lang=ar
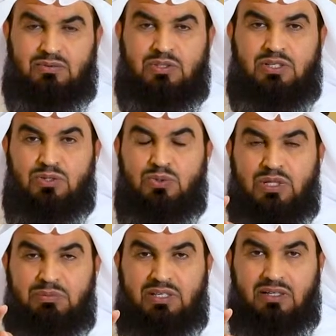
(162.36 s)

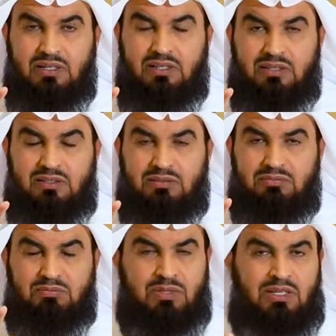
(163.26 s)
وترجون من الله
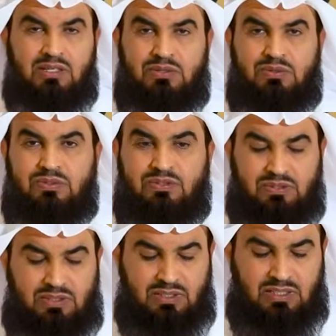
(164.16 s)
ما لا يرجون
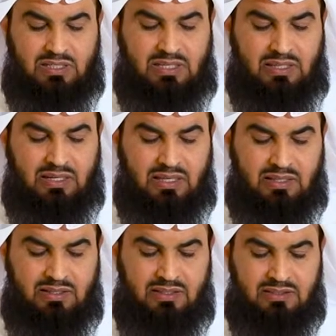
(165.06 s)
اذا
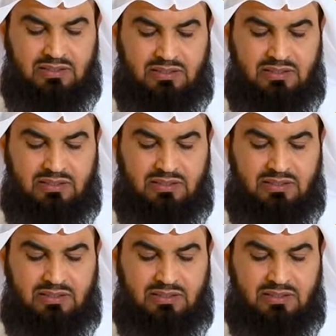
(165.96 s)
هذه